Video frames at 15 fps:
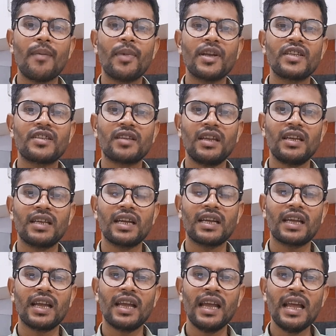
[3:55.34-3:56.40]
पर इस तरीके
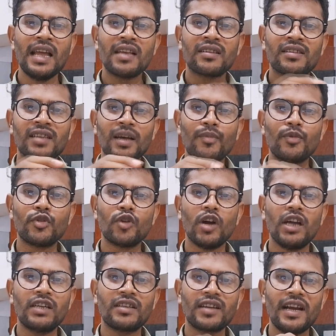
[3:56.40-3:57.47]
के शब्द जो
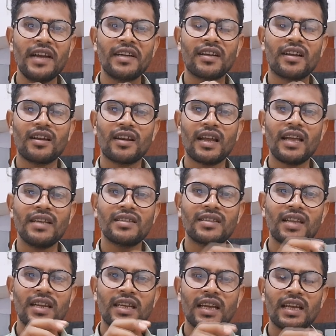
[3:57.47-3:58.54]
है ट्रेंड कर रहे हैं इस
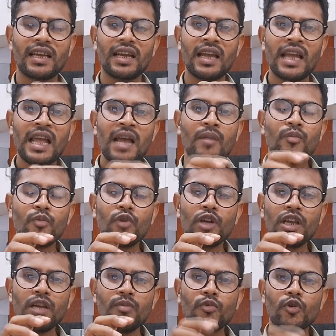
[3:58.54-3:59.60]
तरीके के
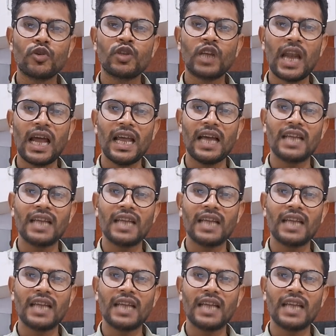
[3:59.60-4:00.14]
मुहिम को चलाया